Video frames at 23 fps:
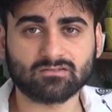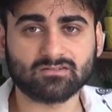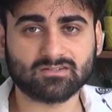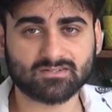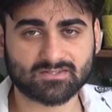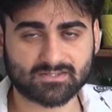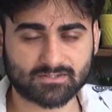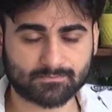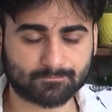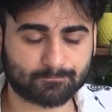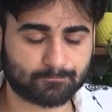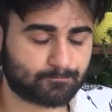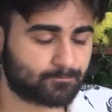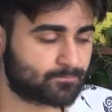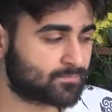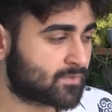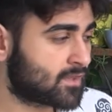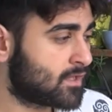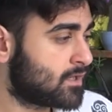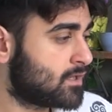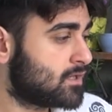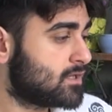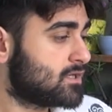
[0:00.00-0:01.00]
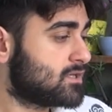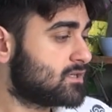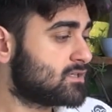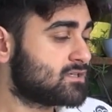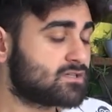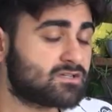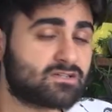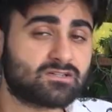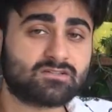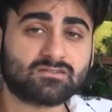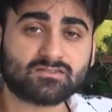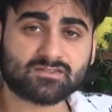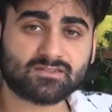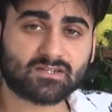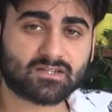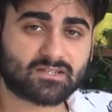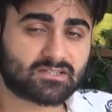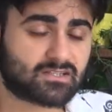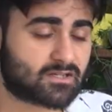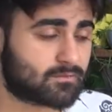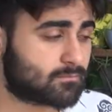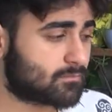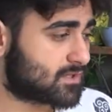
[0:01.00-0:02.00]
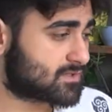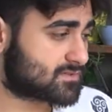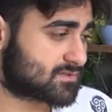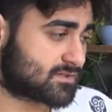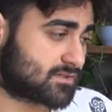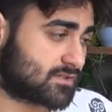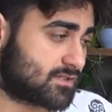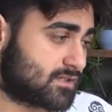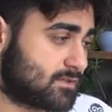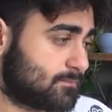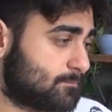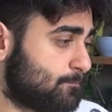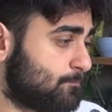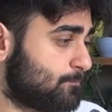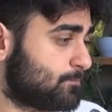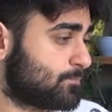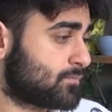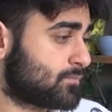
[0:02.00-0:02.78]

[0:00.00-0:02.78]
kısım. Stack'ten bahsedelim.